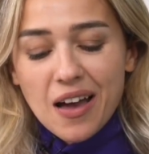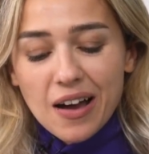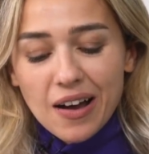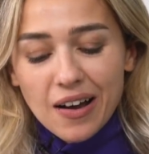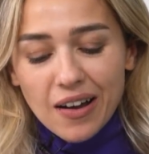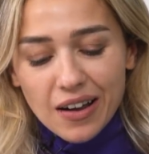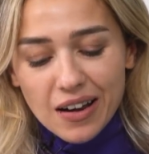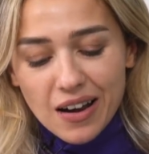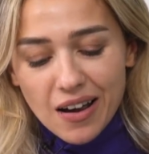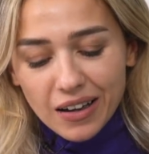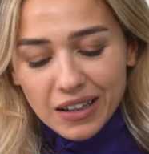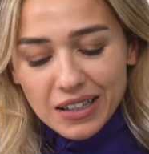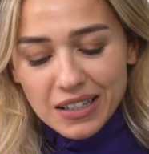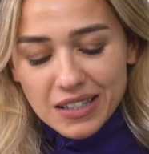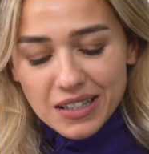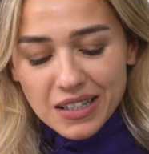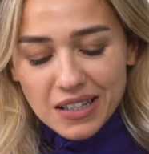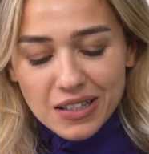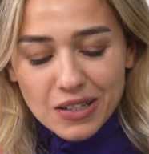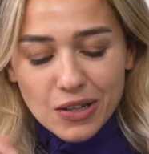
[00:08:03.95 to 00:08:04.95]
Hala
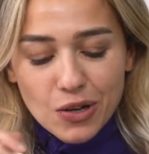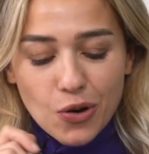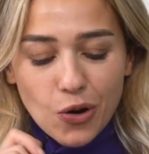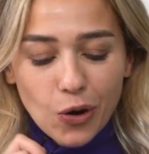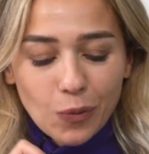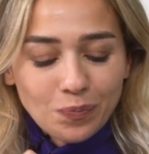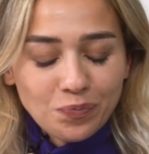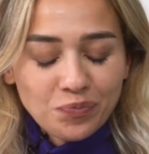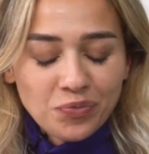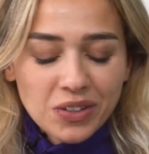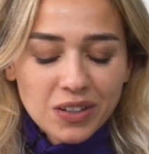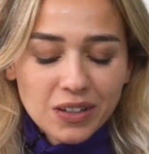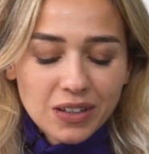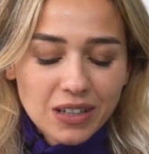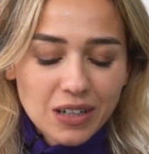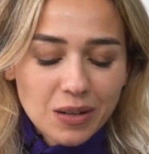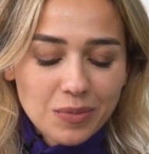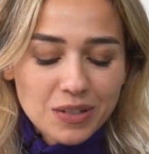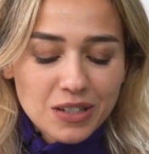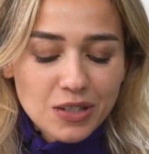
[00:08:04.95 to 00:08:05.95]
hissediliyor.
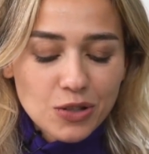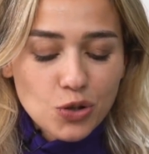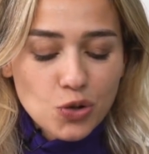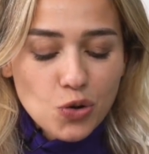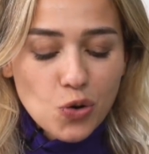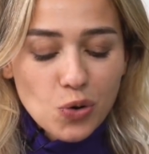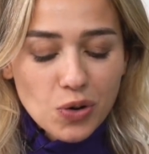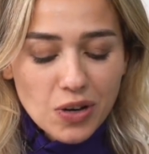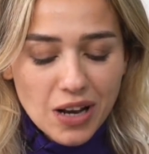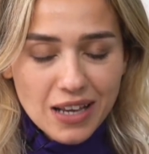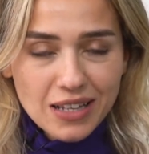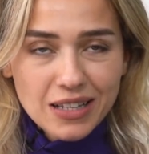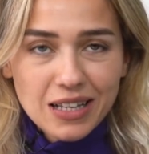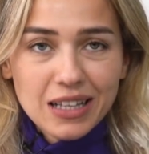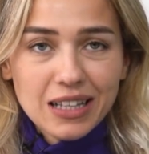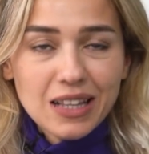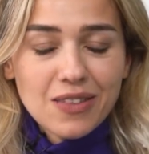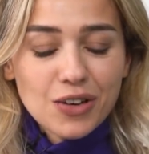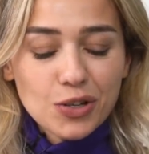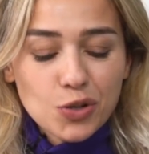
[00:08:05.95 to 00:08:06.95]
Kreması çok
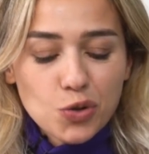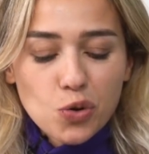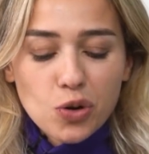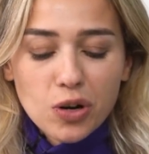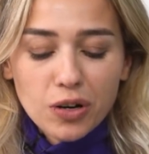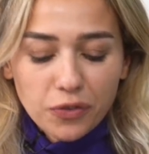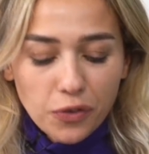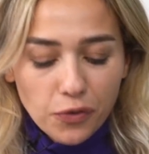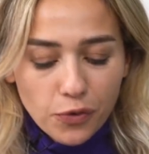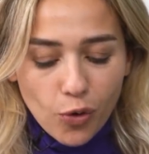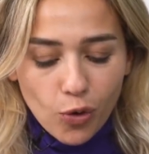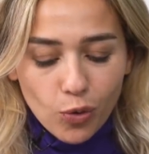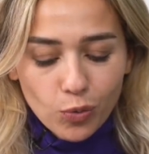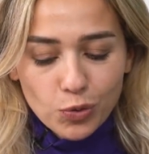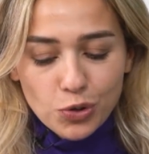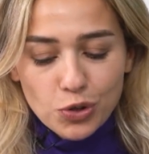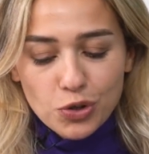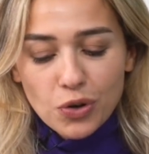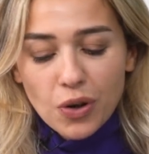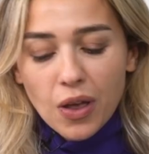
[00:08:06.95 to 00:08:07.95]
lezzetli ve çok hafif
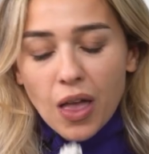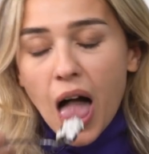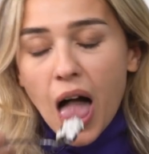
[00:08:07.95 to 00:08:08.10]
olmuş.